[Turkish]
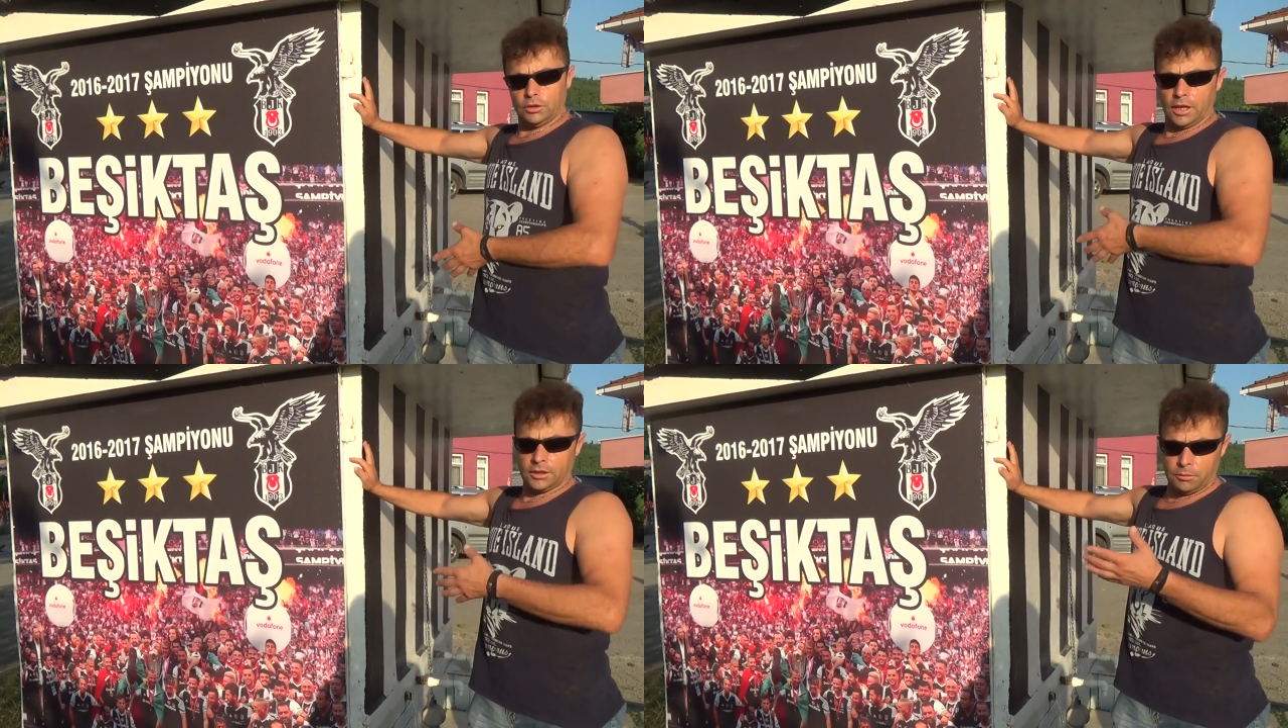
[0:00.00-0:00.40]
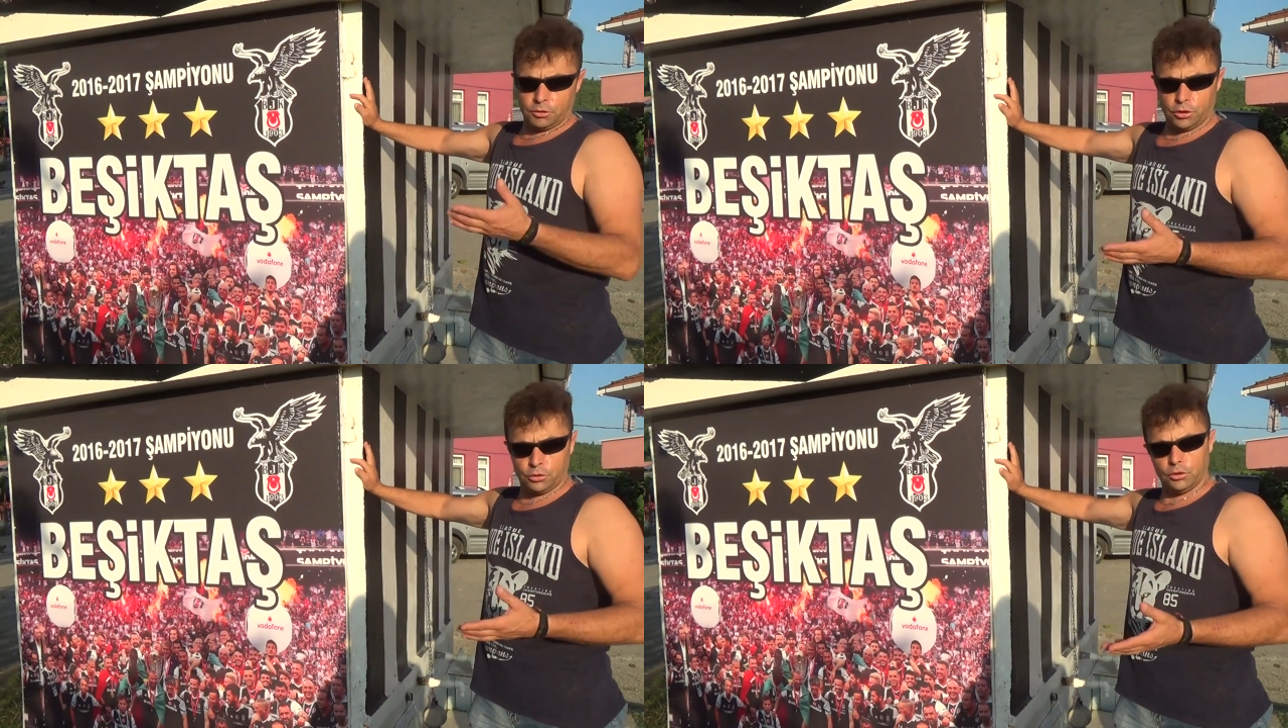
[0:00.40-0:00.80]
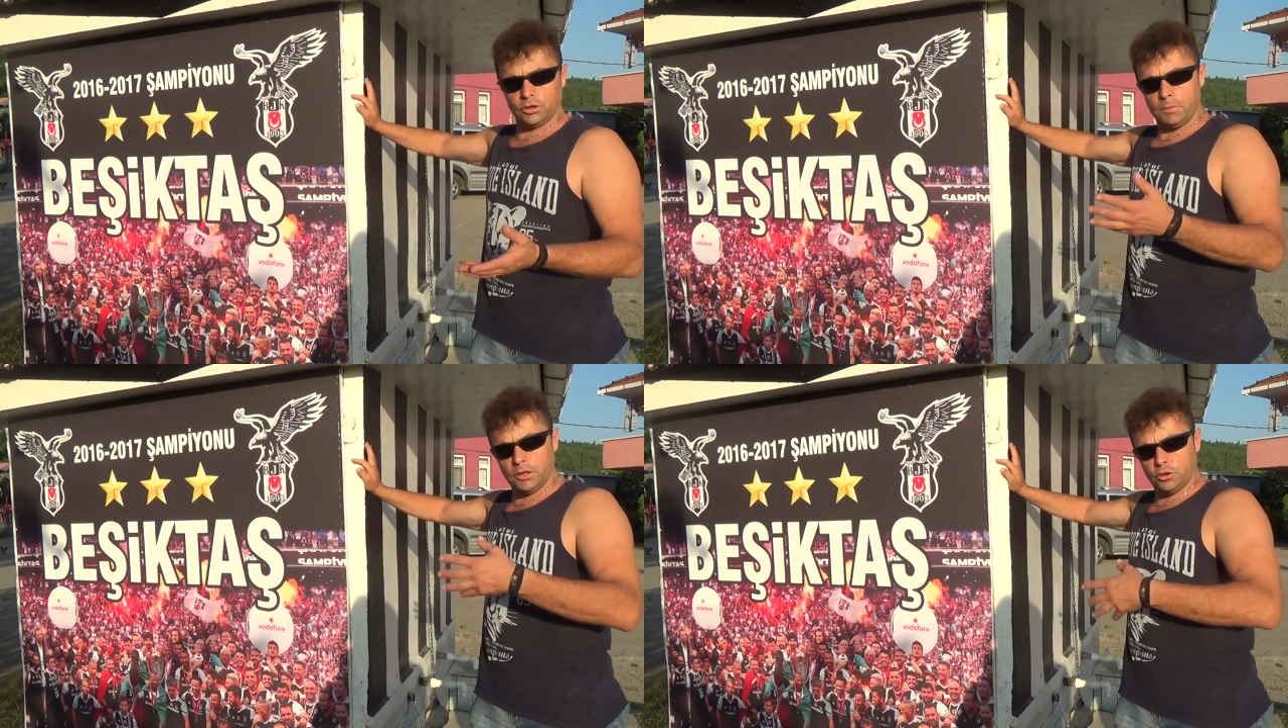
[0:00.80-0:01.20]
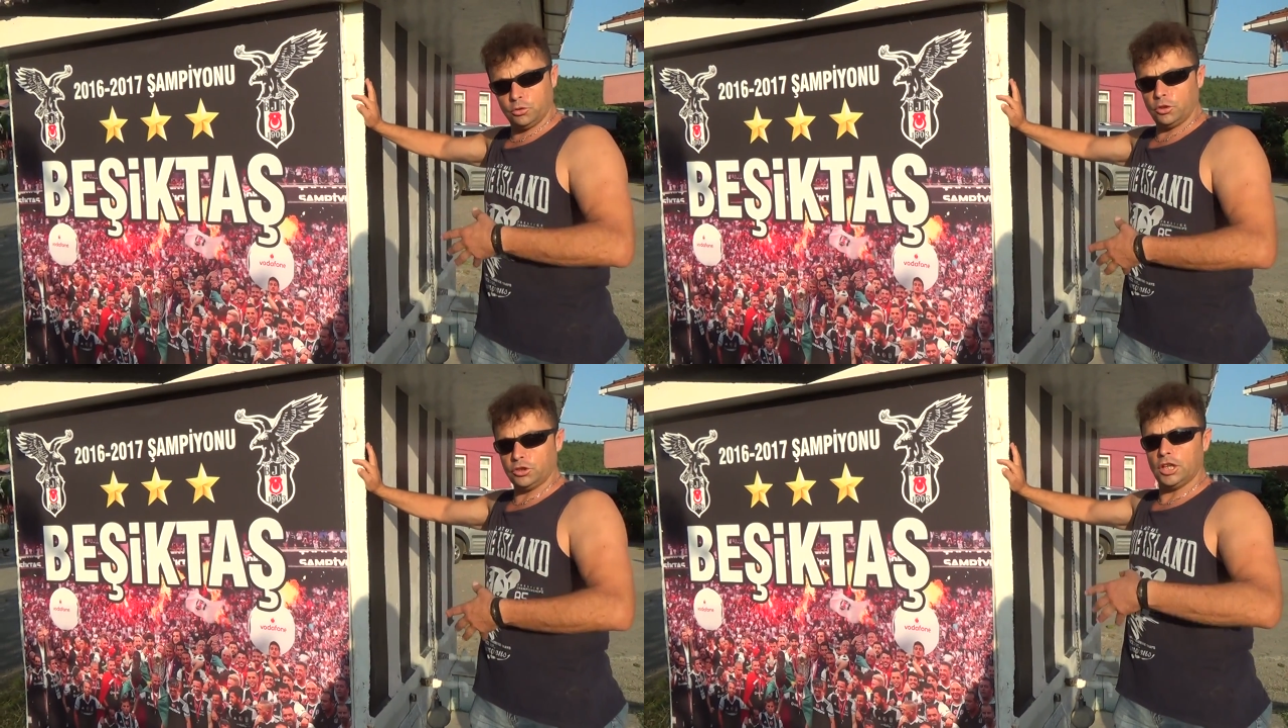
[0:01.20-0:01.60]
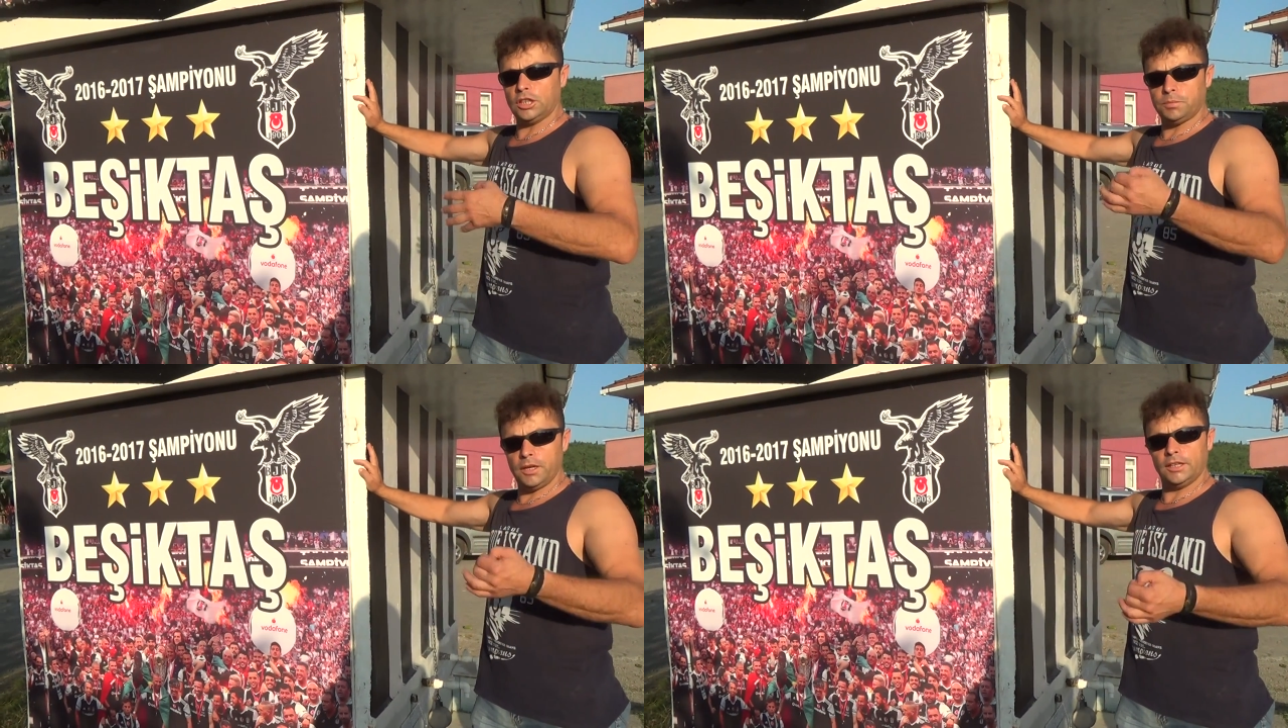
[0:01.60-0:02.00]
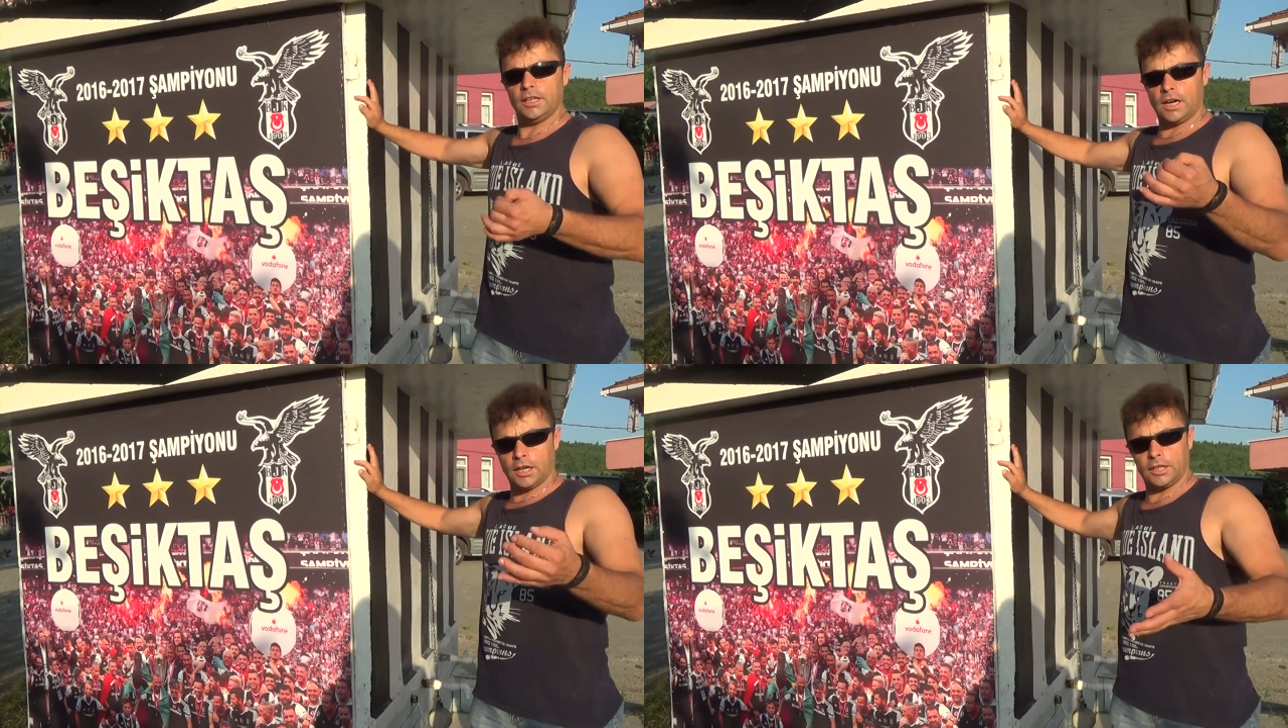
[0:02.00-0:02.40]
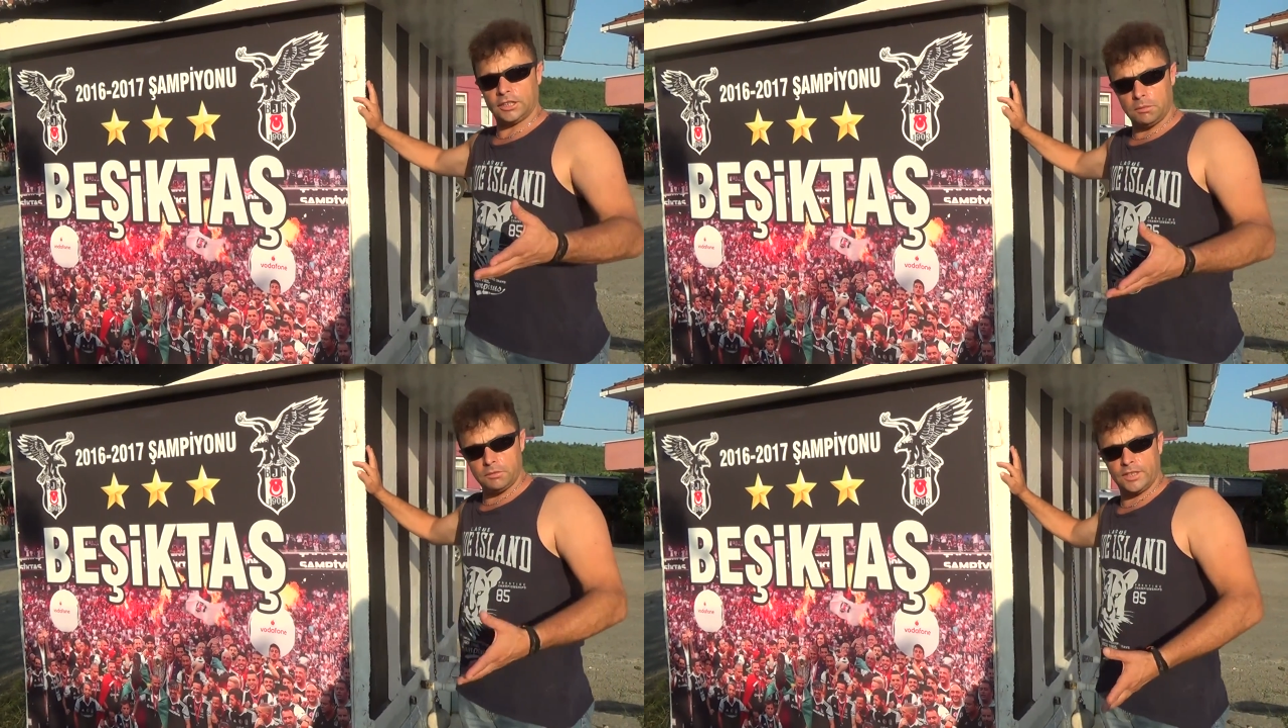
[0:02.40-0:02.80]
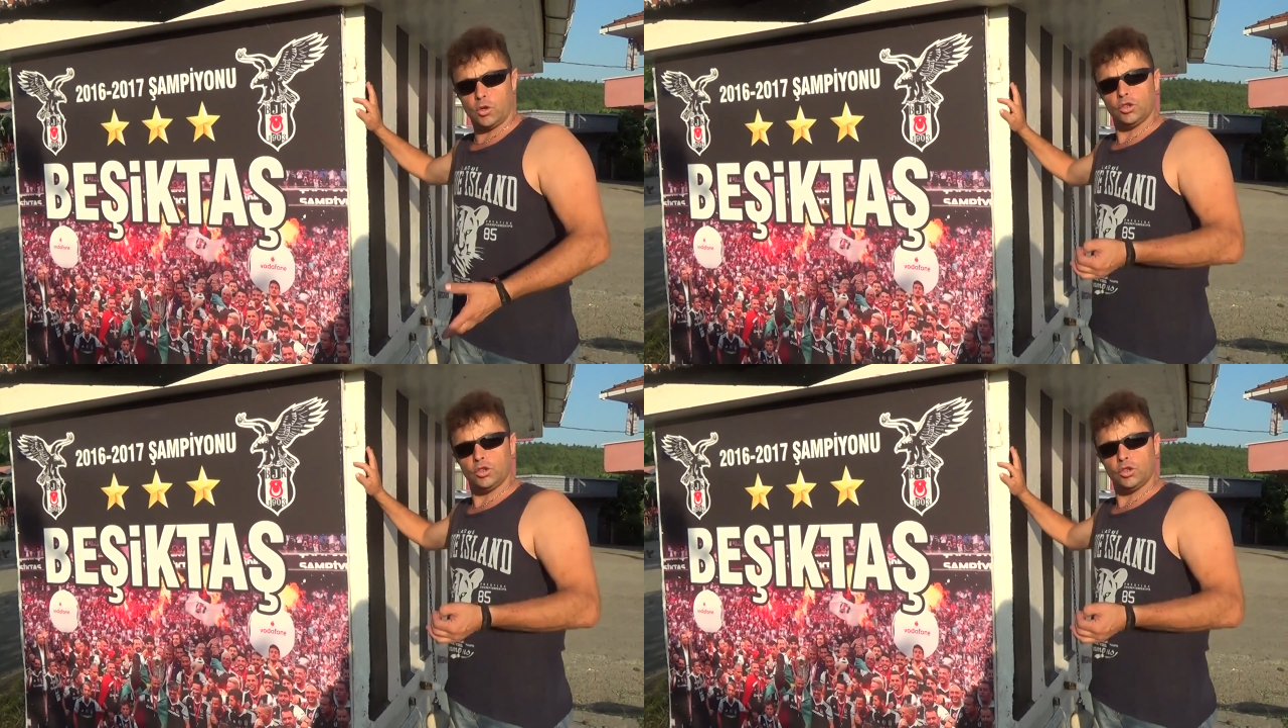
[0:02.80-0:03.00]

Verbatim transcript: akşam çalışıyoruz, sabah çalışıyoruz. Çalışmaya giden arkadaşlarımız var.